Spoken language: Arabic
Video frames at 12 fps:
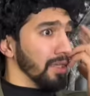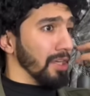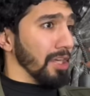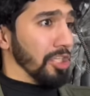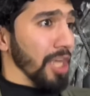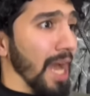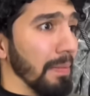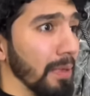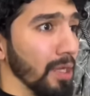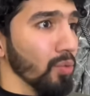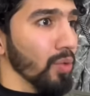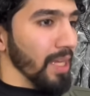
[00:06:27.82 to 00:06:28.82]
ايش
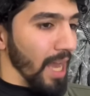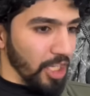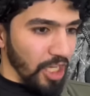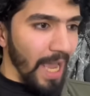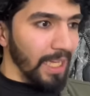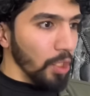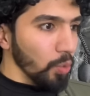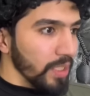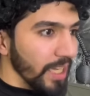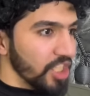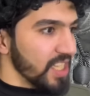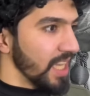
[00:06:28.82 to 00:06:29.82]
اعمل ولا ايش احكي ولا
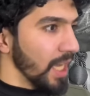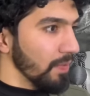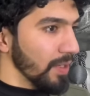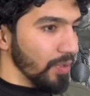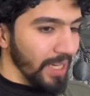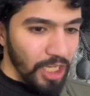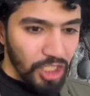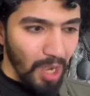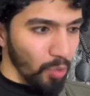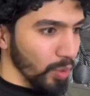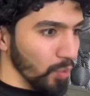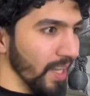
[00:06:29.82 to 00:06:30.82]
ايش اساوي ولا ايش
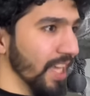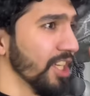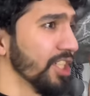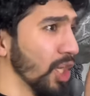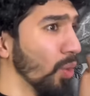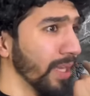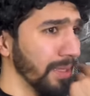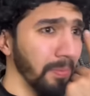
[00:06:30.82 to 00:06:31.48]
اقول ولا ايش اجاوب